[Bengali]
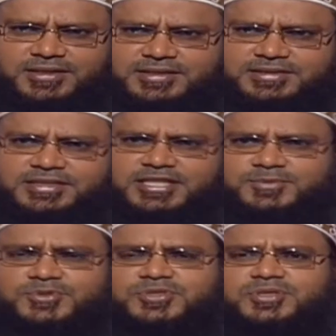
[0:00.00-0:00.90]
হ্যাঁ
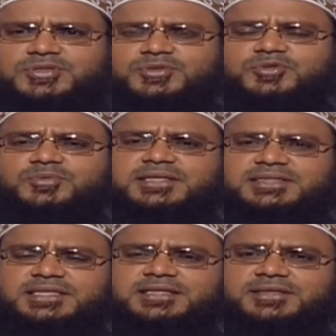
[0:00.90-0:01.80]
তিরিশ বছরে যদি কোনো
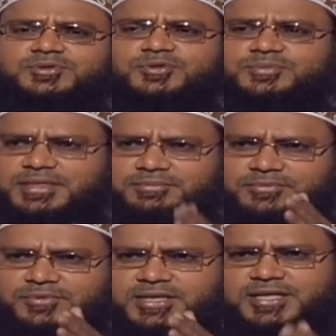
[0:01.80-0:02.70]
ব্যক্তি কোনো মেয়ে
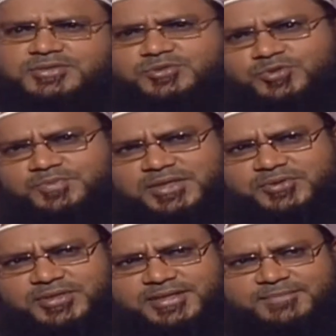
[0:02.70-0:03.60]
মহিলা যদি দুধ
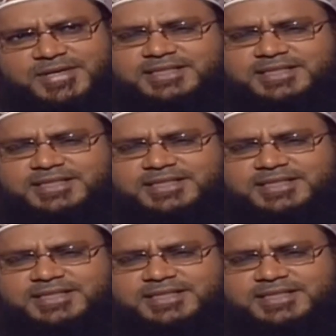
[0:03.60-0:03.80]
পান করে